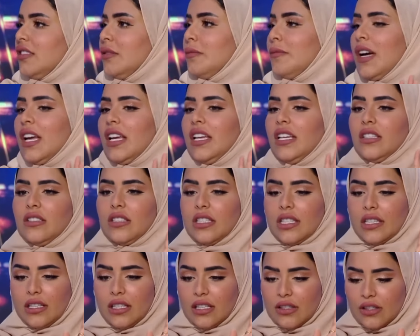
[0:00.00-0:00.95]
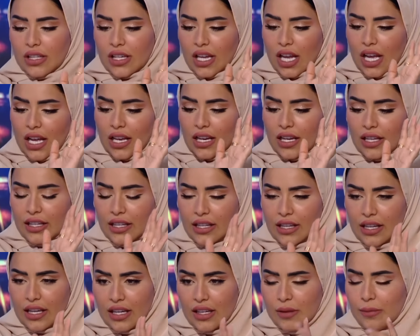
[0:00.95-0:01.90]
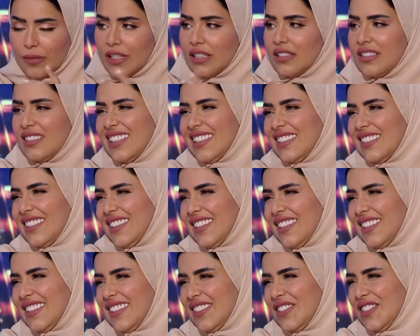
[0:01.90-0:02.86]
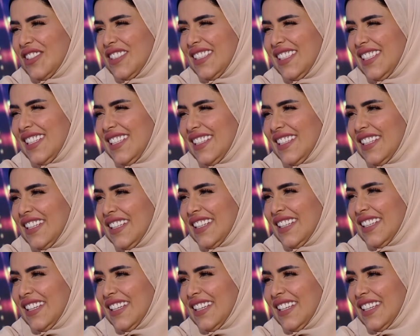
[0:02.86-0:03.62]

ما يجي يجي لحاله كذا يبي يسعدك زينك